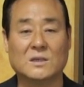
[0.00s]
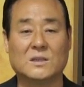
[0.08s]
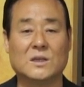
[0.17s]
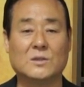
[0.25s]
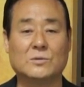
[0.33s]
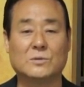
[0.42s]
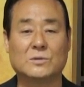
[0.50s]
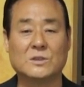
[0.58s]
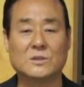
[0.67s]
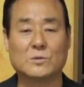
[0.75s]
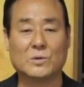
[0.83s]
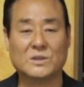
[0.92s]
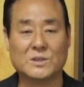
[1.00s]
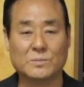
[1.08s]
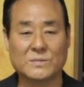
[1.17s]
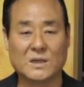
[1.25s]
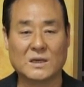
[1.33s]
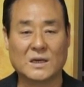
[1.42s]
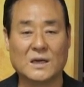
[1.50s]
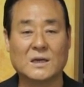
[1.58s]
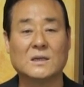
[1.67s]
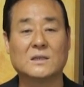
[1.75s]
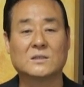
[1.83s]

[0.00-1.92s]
예수 그리스도의 십자가